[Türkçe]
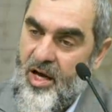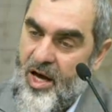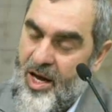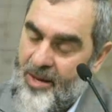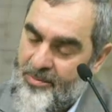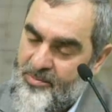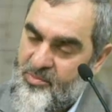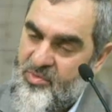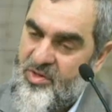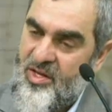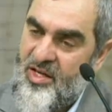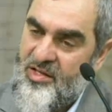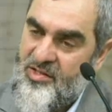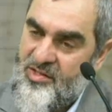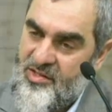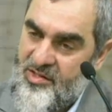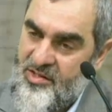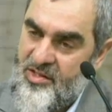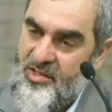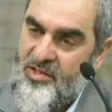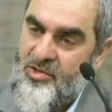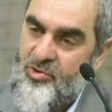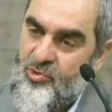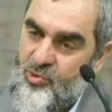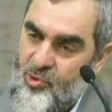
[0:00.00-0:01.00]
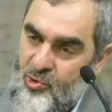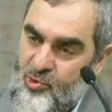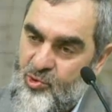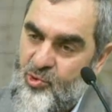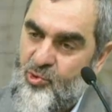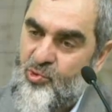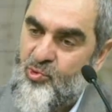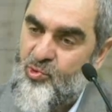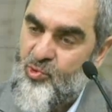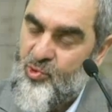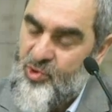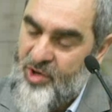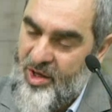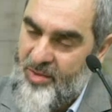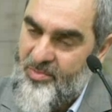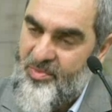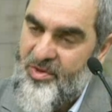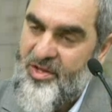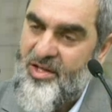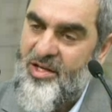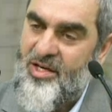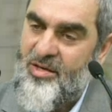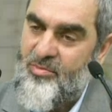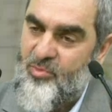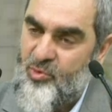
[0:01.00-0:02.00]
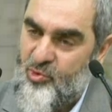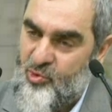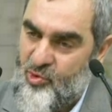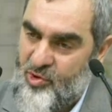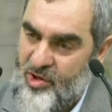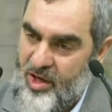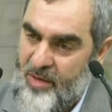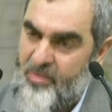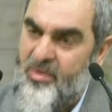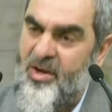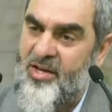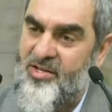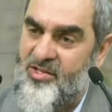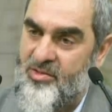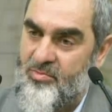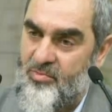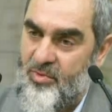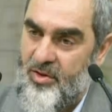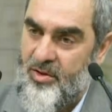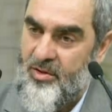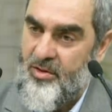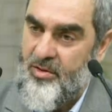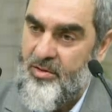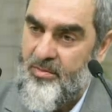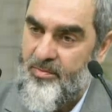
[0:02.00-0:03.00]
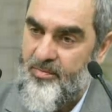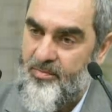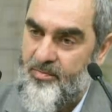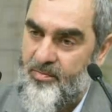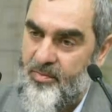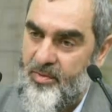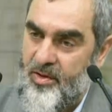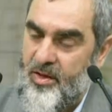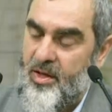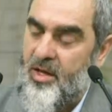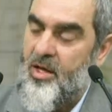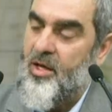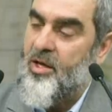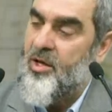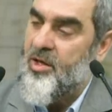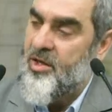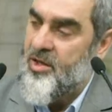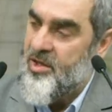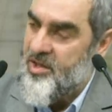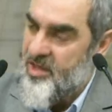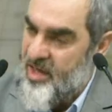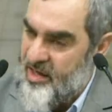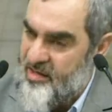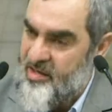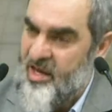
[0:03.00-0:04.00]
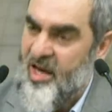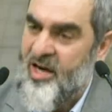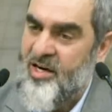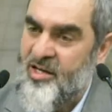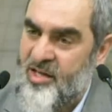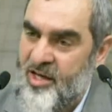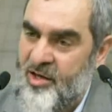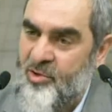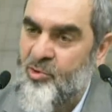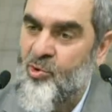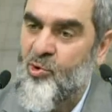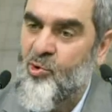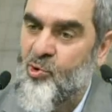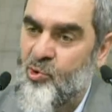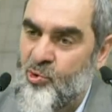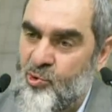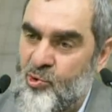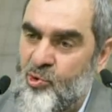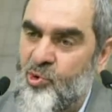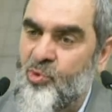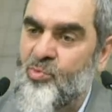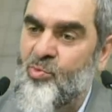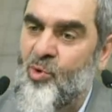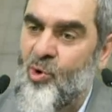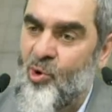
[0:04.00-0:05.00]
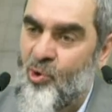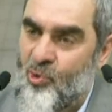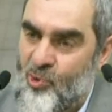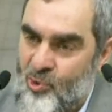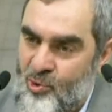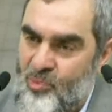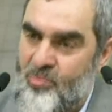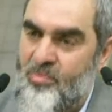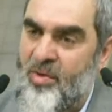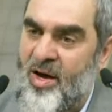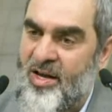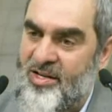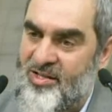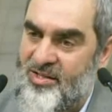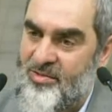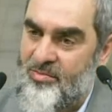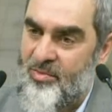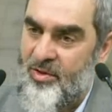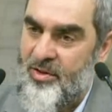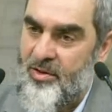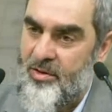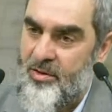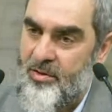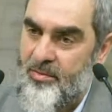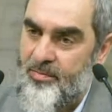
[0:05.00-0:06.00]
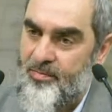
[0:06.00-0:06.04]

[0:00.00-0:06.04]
abdestsiz çocuk tutabilir mi tutamaz mı? Yatarken okunur mu okunmaz mı?